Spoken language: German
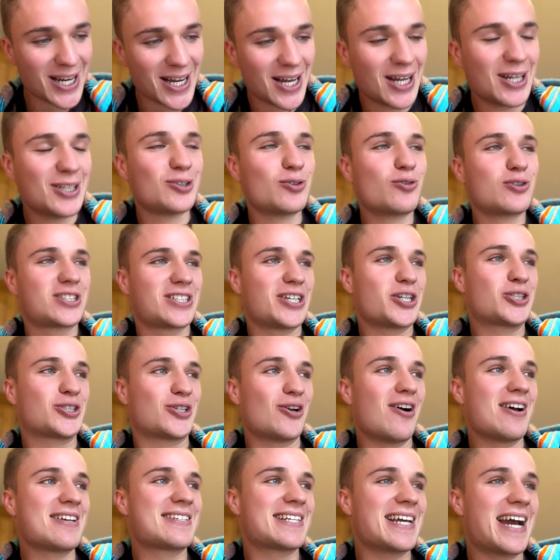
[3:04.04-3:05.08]
du
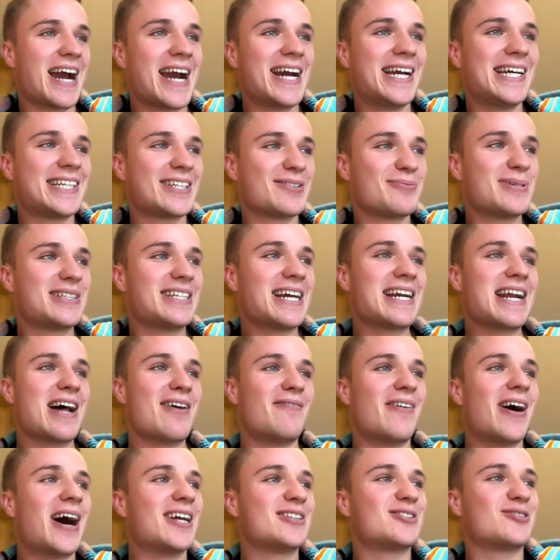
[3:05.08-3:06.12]
zerstörst ja eigentlich mit deinen
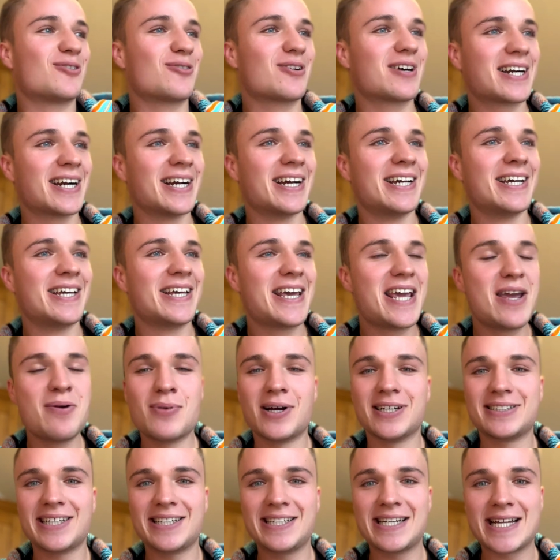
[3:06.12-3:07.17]
Erwartungen immer
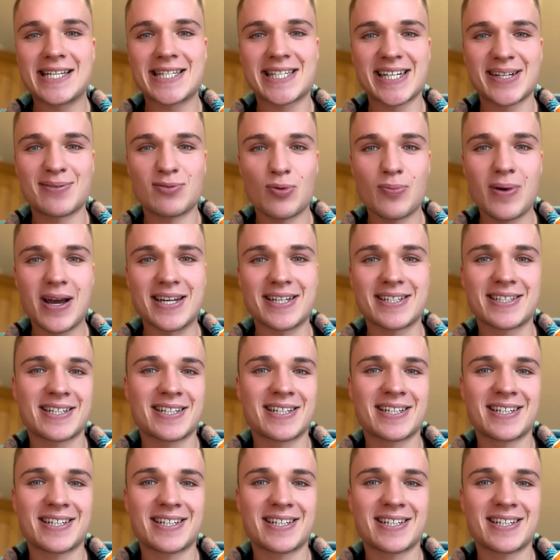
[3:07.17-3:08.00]
den jetzigen Moment.